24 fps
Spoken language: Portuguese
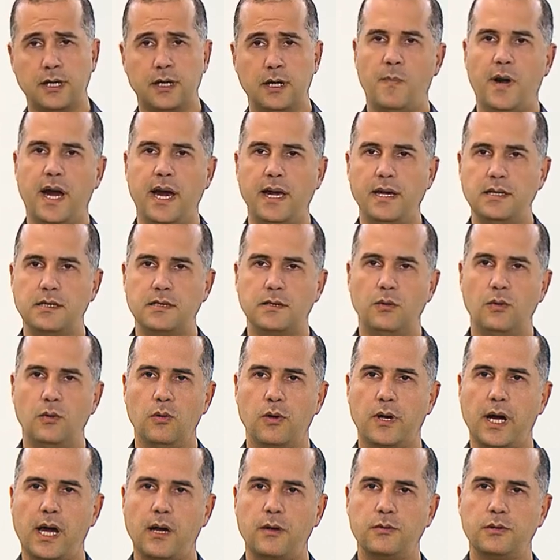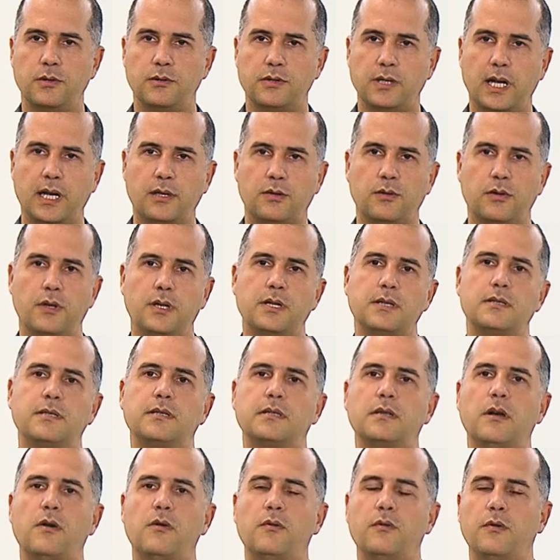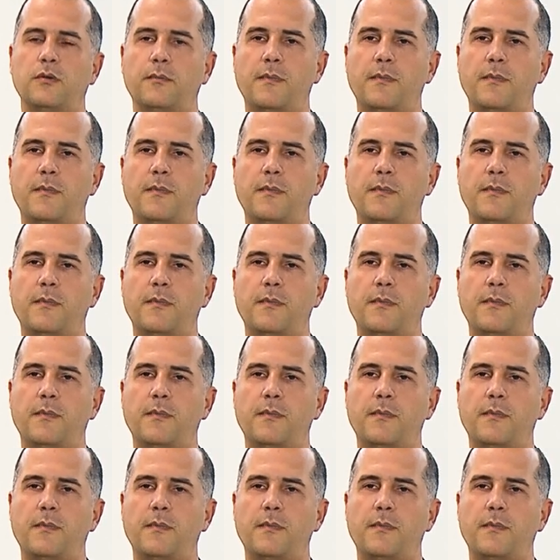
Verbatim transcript: mas o lugar onde os eleitores são